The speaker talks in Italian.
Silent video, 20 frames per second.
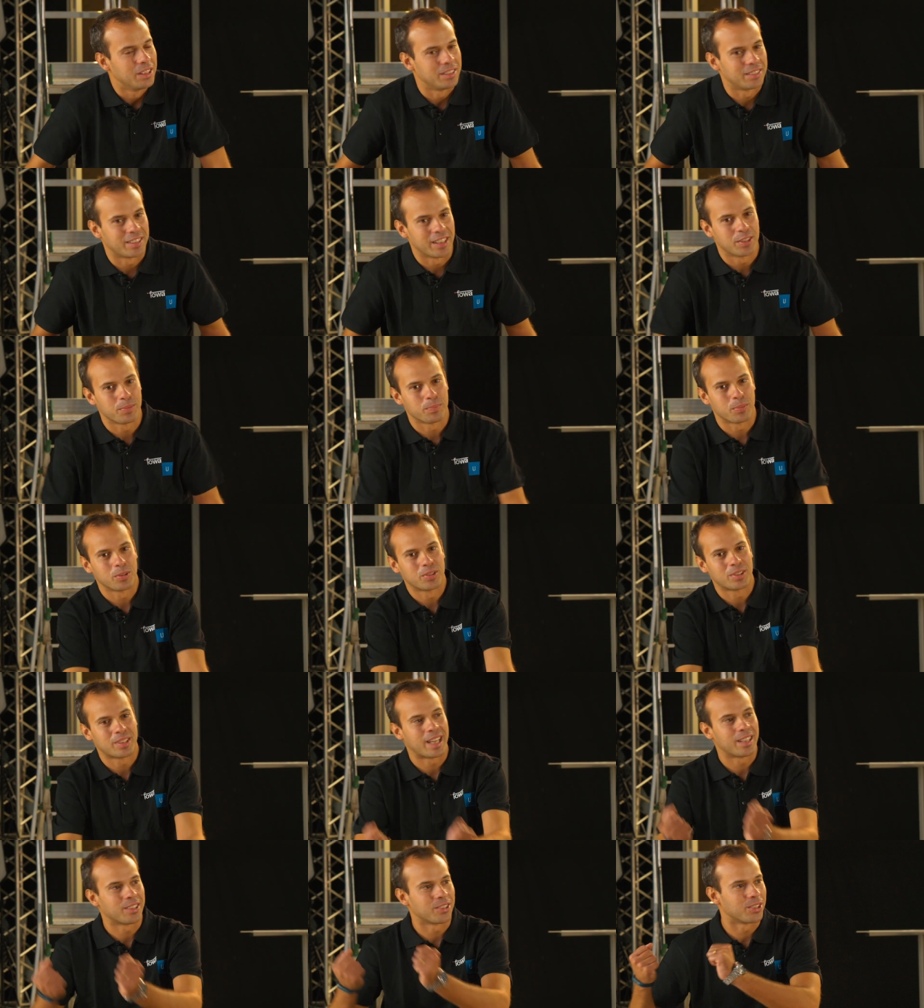E ti sei
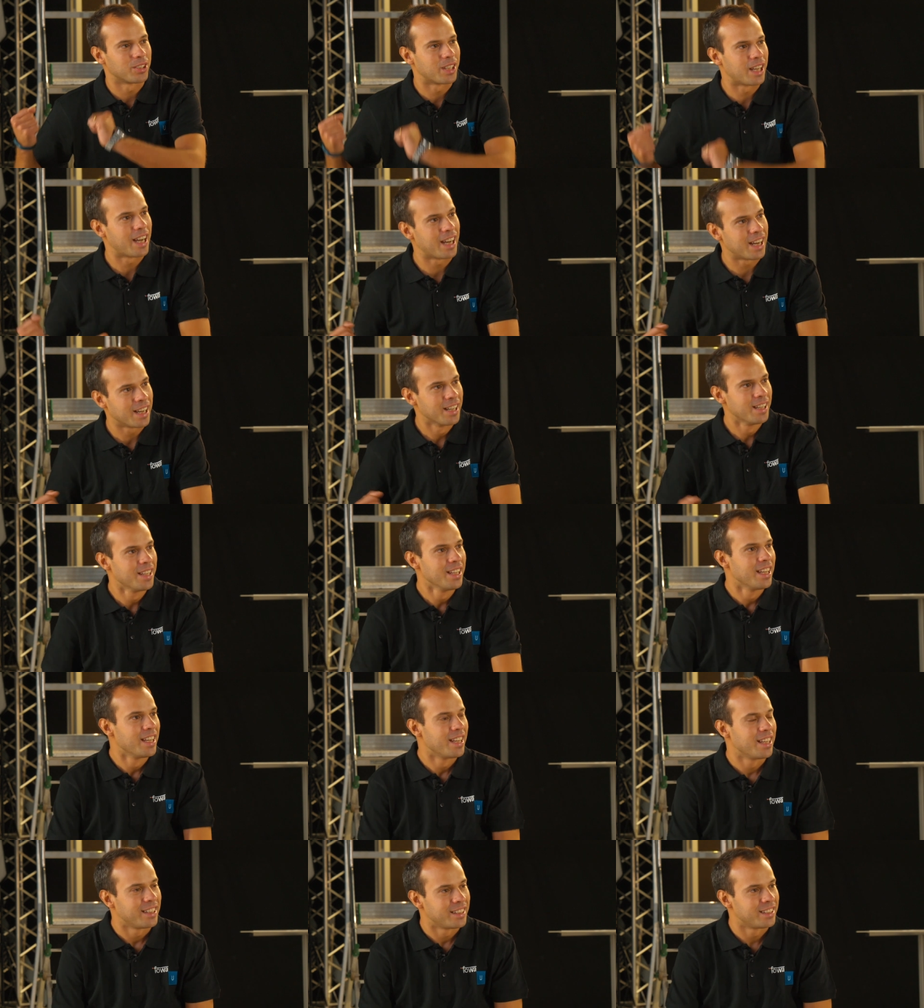spostato
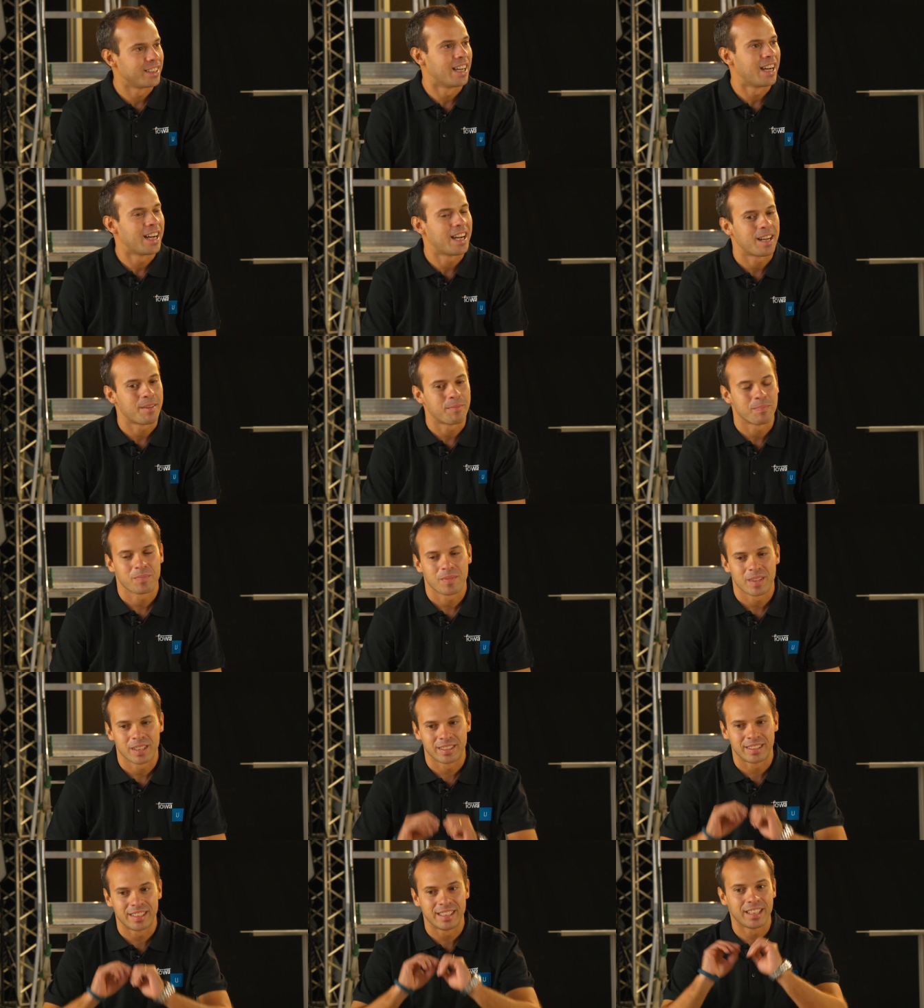da da
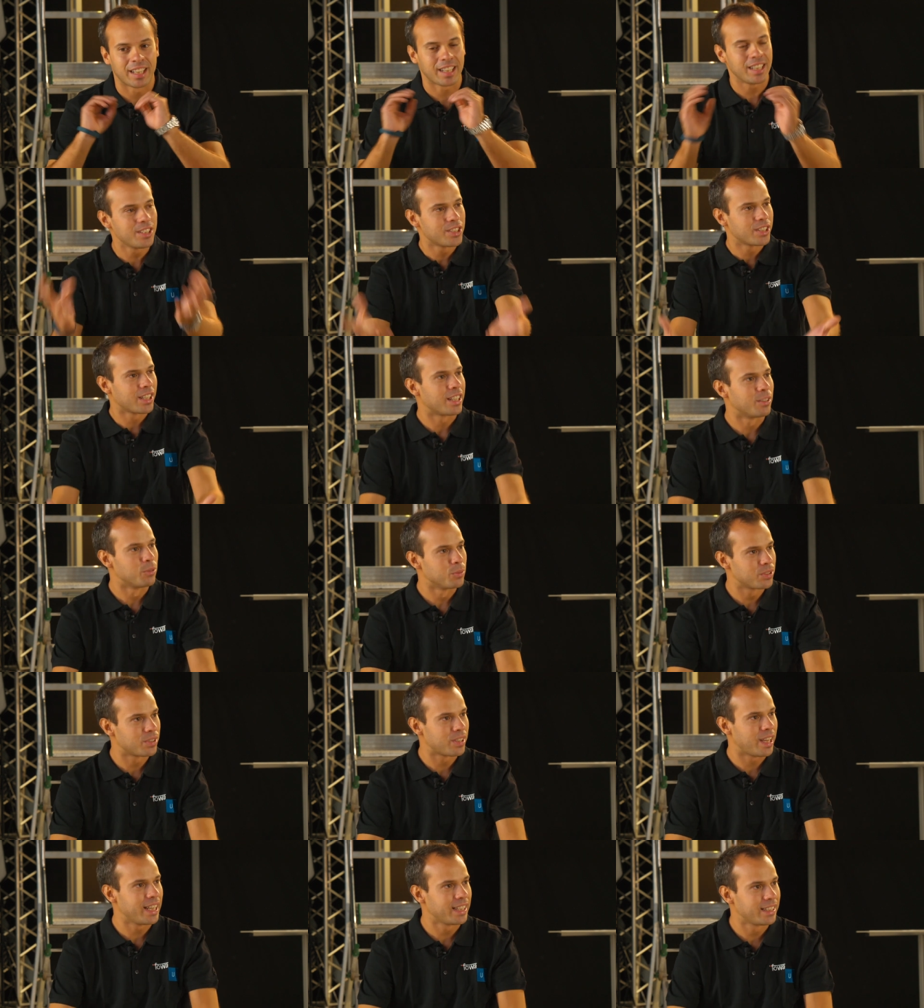dirigere un
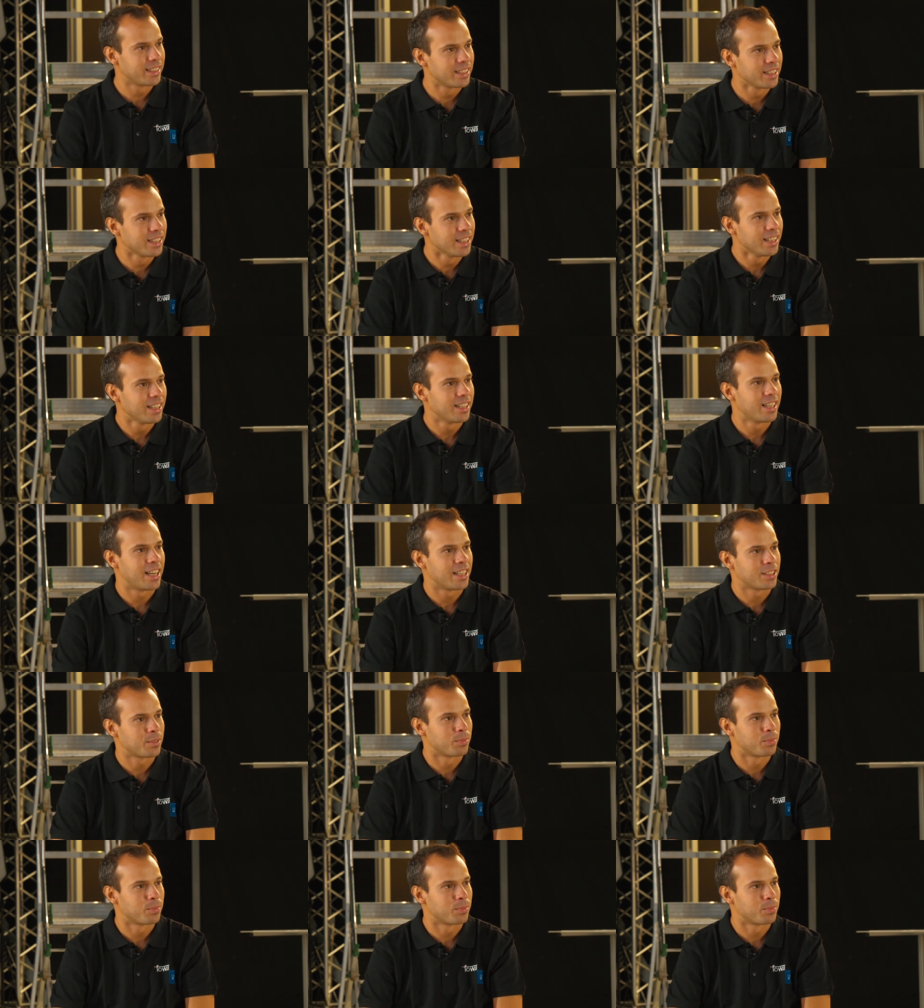set a